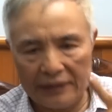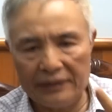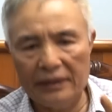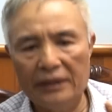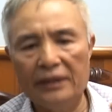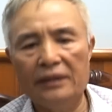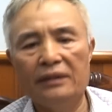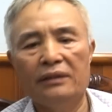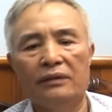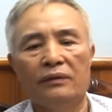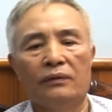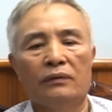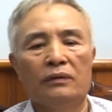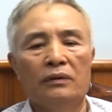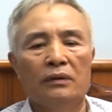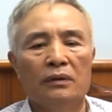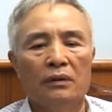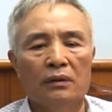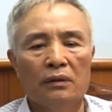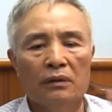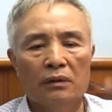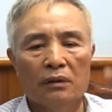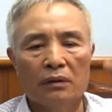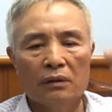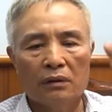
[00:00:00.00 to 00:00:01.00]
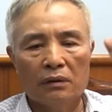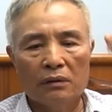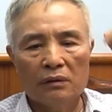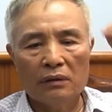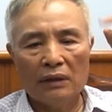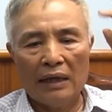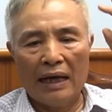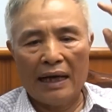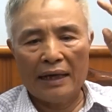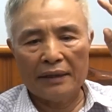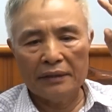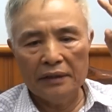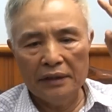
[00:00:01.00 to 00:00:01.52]
đi
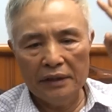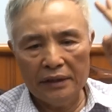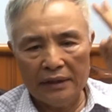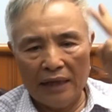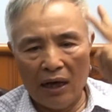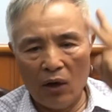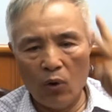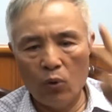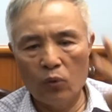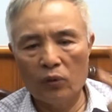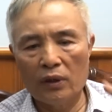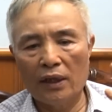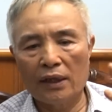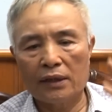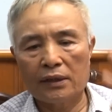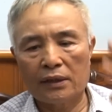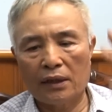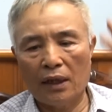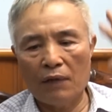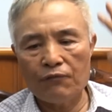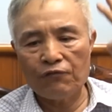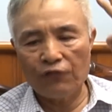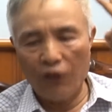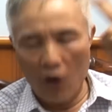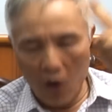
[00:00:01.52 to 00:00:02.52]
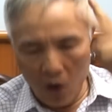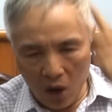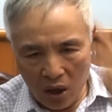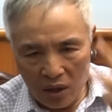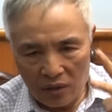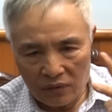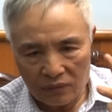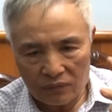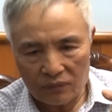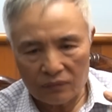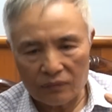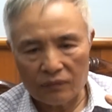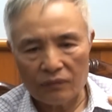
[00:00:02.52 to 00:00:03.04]
là đi đầu là cấp phó.